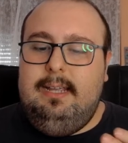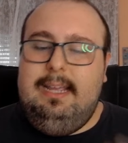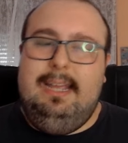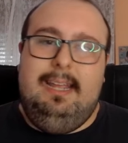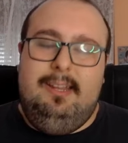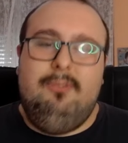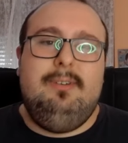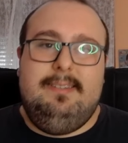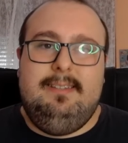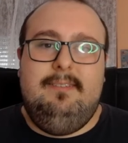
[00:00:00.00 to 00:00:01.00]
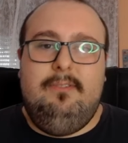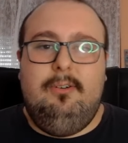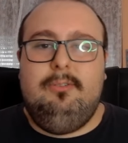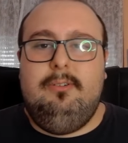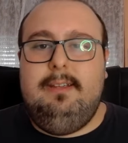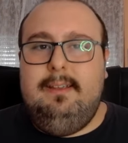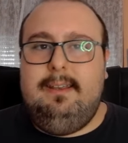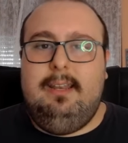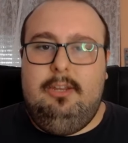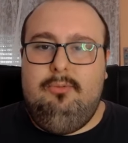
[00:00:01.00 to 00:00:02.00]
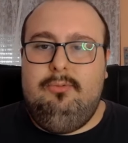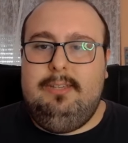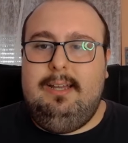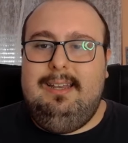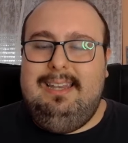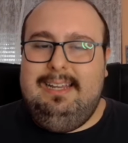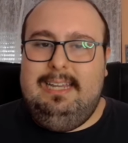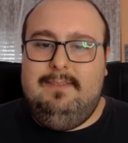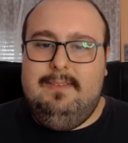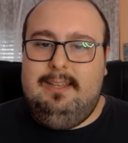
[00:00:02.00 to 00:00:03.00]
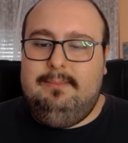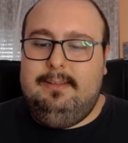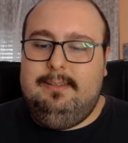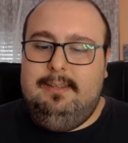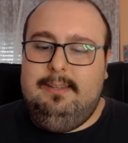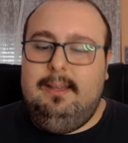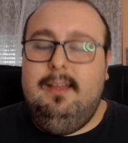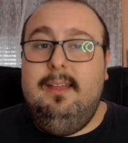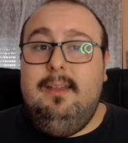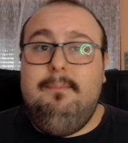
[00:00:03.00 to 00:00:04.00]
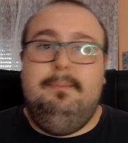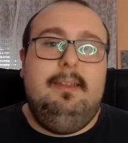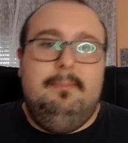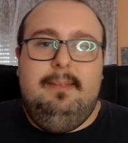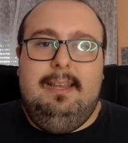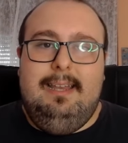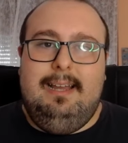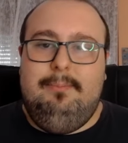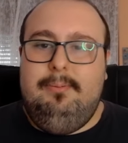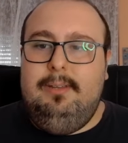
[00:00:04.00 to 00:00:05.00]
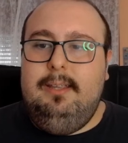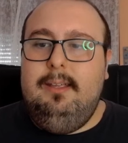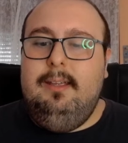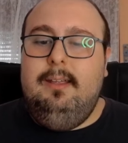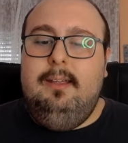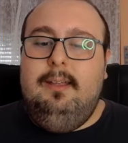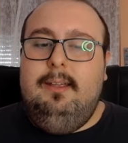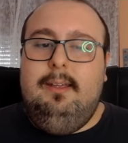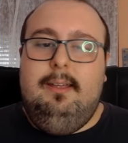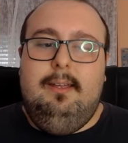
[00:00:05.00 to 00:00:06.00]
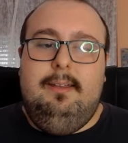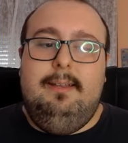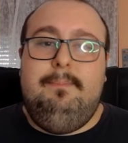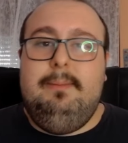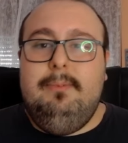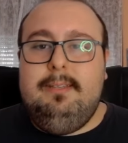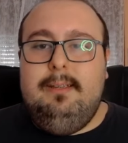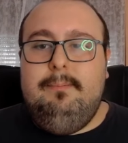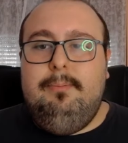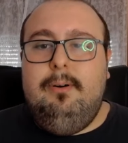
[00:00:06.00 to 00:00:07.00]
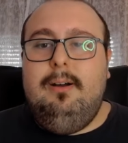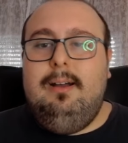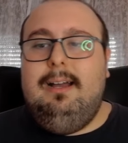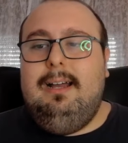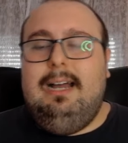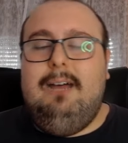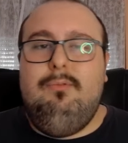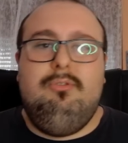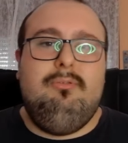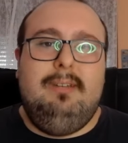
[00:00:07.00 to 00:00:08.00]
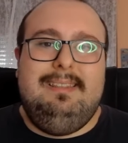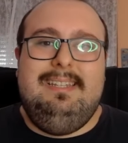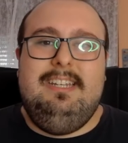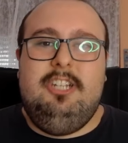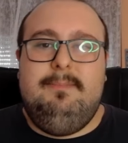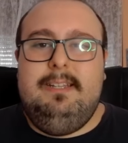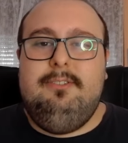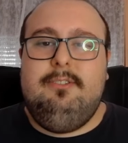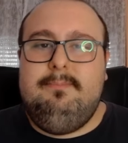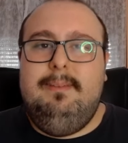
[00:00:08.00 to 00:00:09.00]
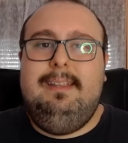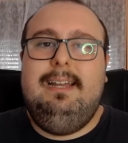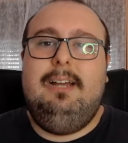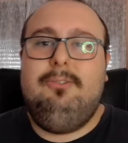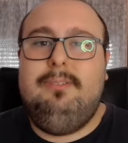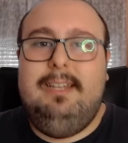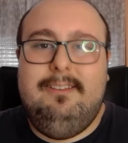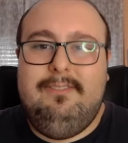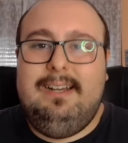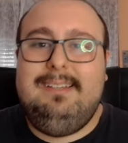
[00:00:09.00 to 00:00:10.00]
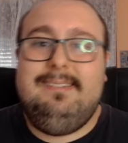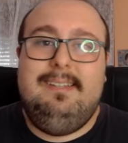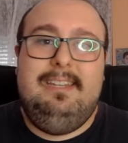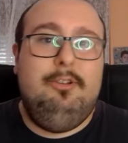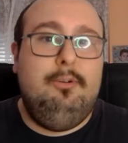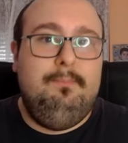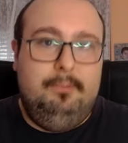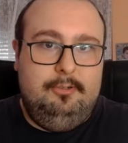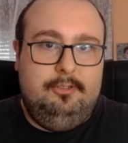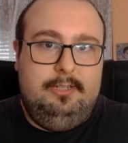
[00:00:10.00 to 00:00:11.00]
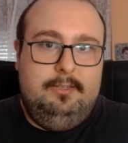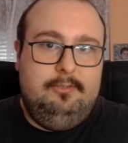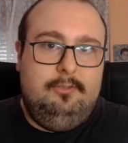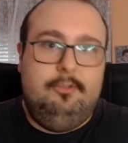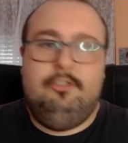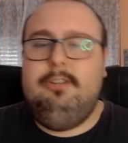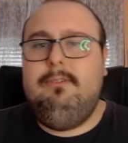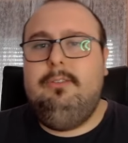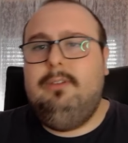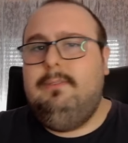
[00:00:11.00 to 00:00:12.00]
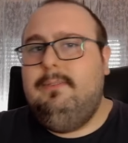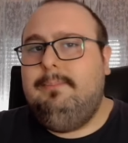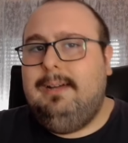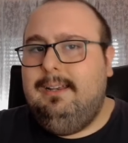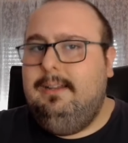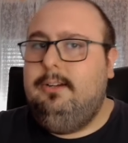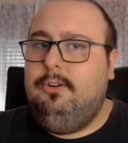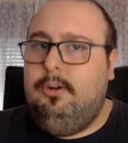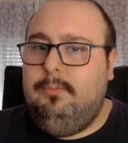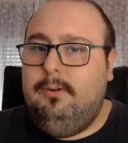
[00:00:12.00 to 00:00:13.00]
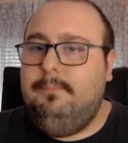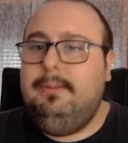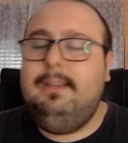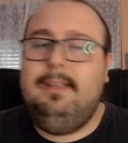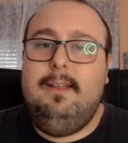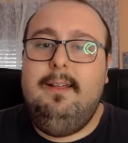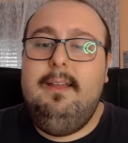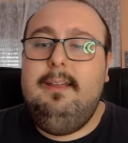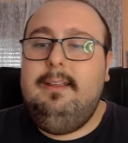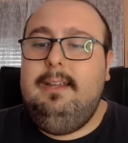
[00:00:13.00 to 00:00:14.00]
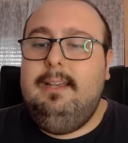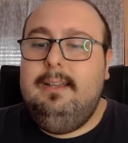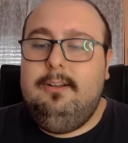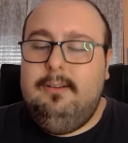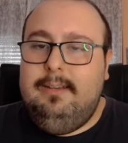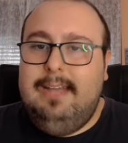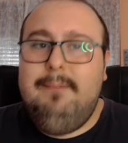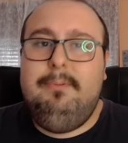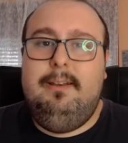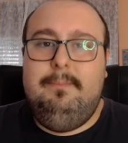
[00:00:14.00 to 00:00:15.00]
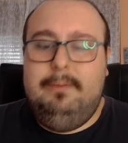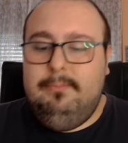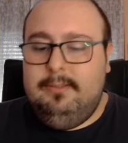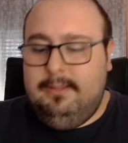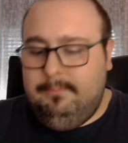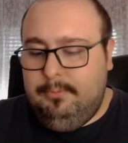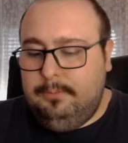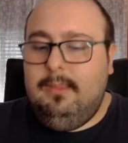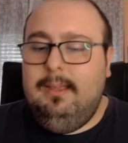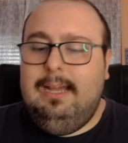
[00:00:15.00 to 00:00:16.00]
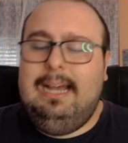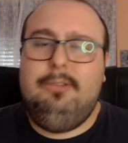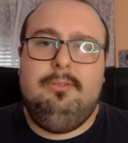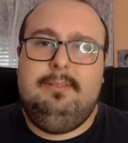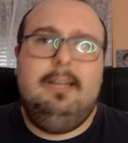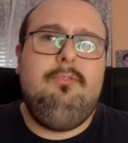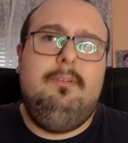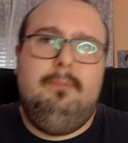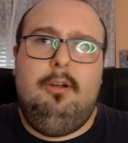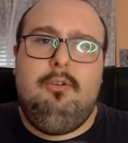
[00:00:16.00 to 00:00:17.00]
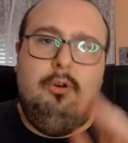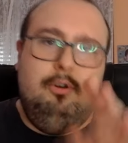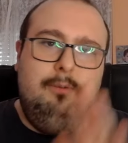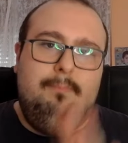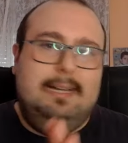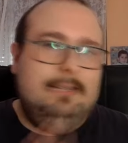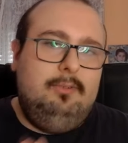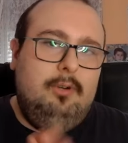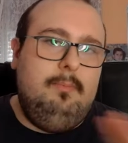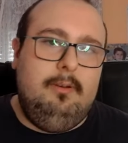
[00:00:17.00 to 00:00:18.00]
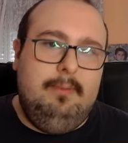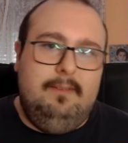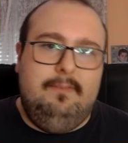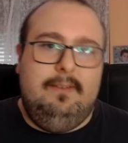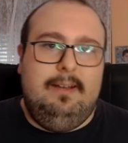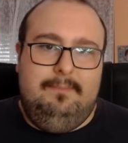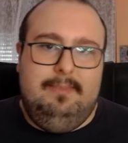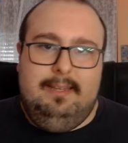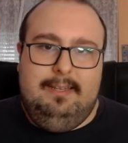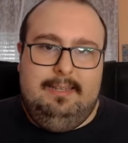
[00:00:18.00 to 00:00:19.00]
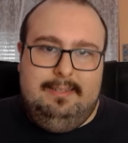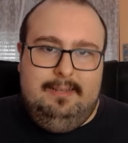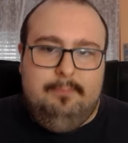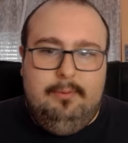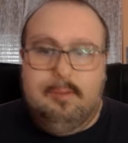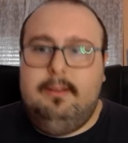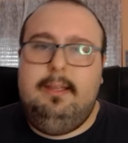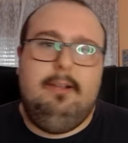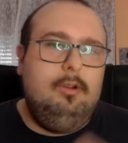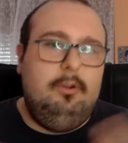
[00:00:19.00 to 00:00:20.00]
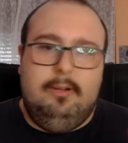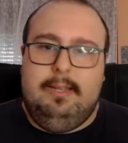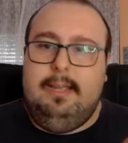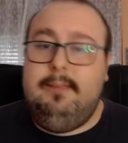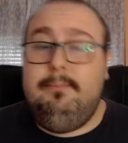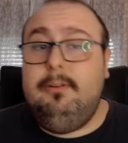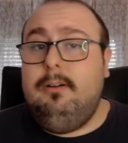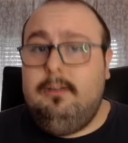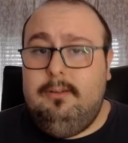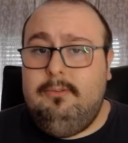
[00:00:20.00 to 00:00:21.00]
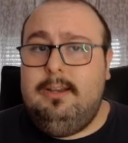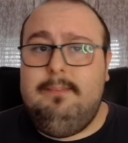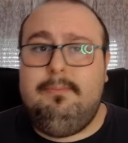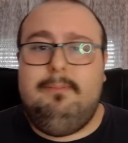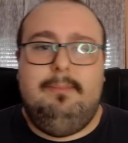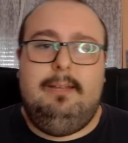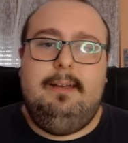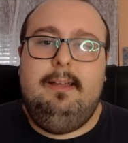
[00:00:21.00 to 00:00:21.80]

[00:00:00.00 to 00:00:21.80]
è in queste foto che è racchiusa la chiave della partita. Per me il Napoli eh, nel primo tempo ha avuto un atteggiamento sbagliato nella fase di non possesso, cioè quando aveva palla al Como, perché il Napoli nel primo tempo ha adottato il blocco compatto come ormai fa da, da tempo, è quello ok, però qual è il problema?